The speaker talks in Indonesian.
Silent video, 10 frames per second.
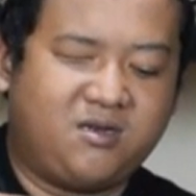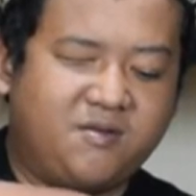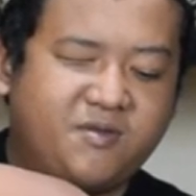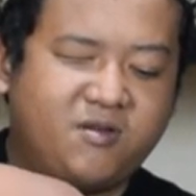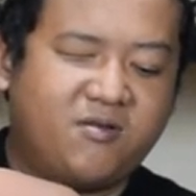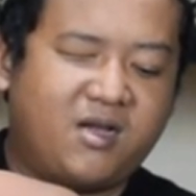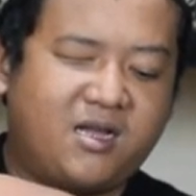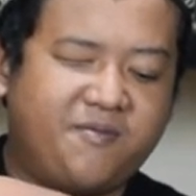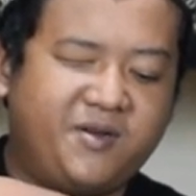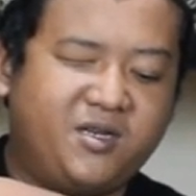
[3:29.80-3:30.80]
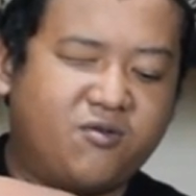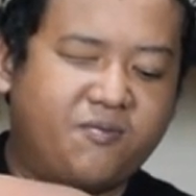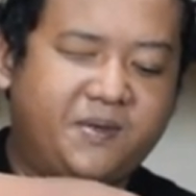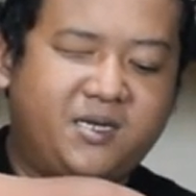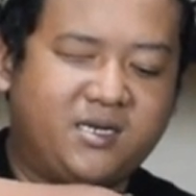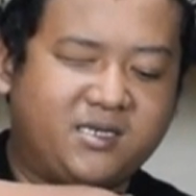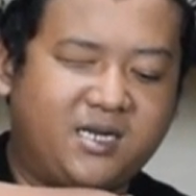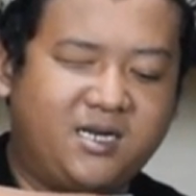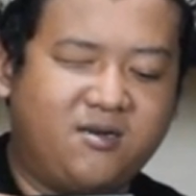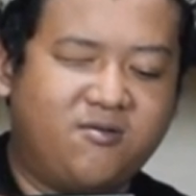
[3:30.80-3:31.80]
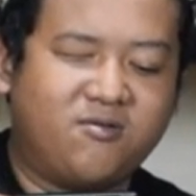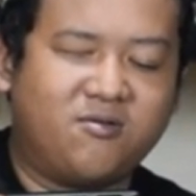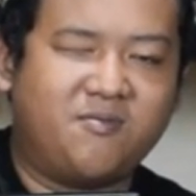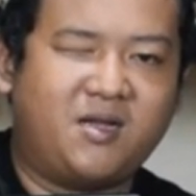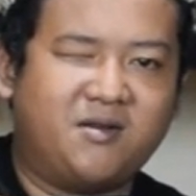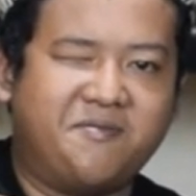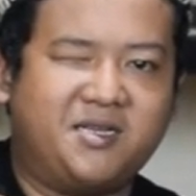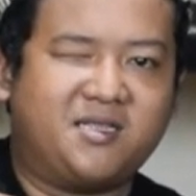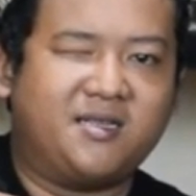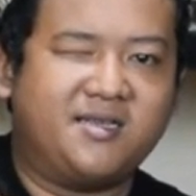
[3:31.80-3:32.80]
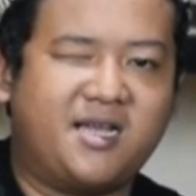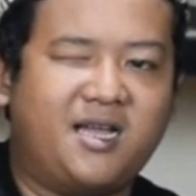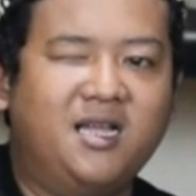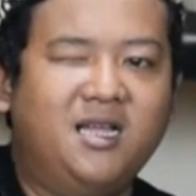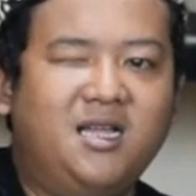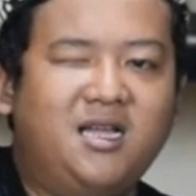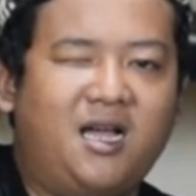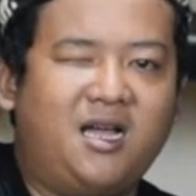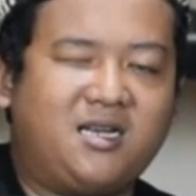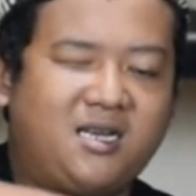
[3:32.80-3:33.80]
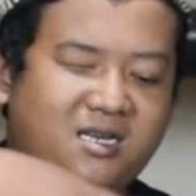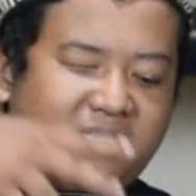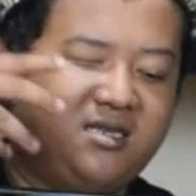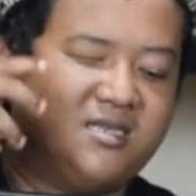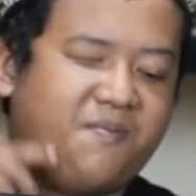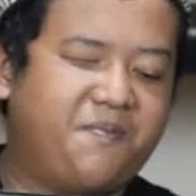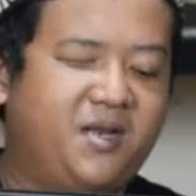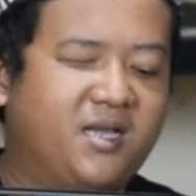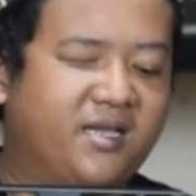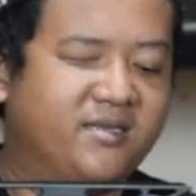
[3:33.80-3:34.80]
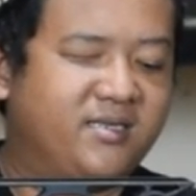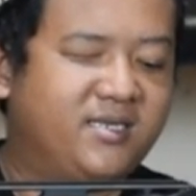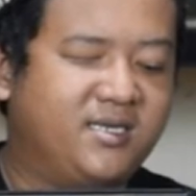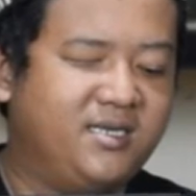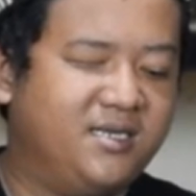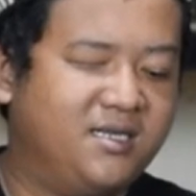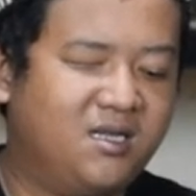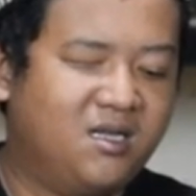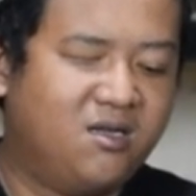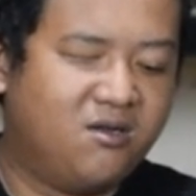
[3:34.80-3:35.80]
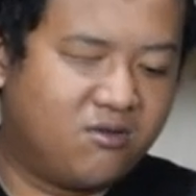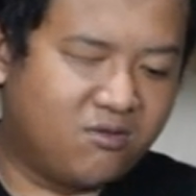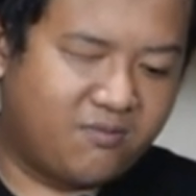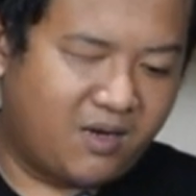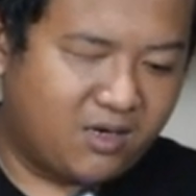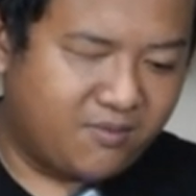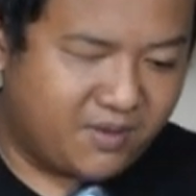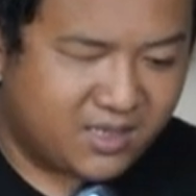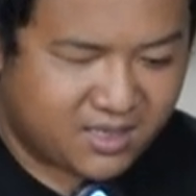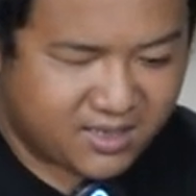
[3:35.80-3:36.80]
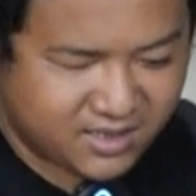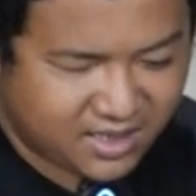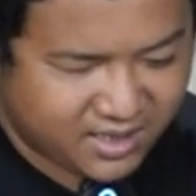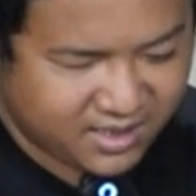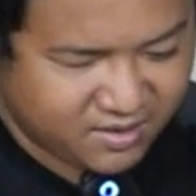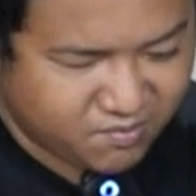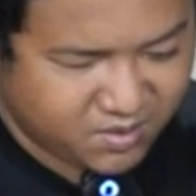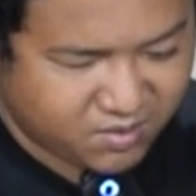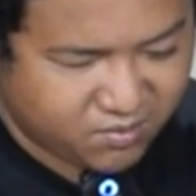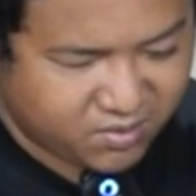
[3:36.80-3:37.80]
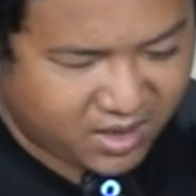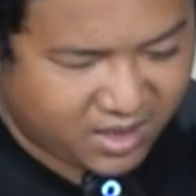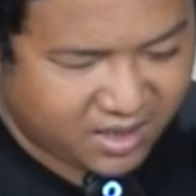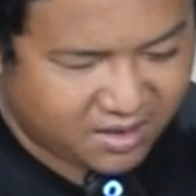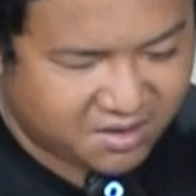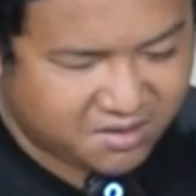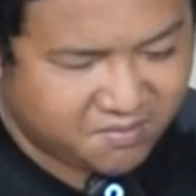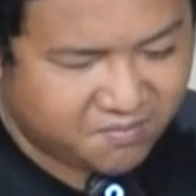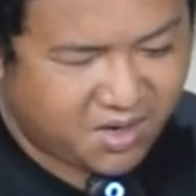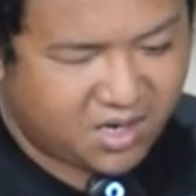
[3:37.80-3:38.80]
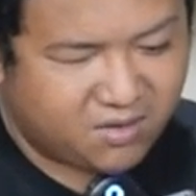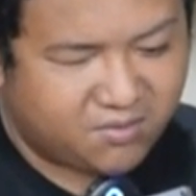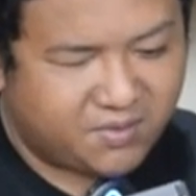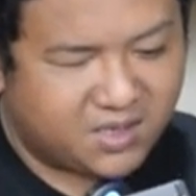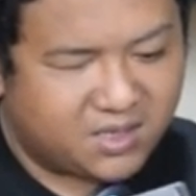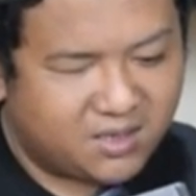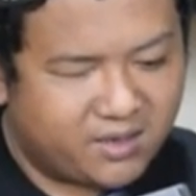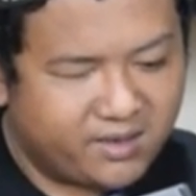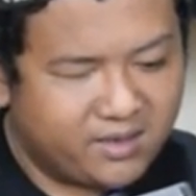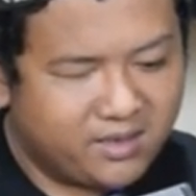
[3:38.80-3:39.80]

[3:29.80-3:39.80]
dan menggunakan mini koplet dan untuk manometernya ada di sebelah kiri sini untuk manometernya ini menggunakan manometer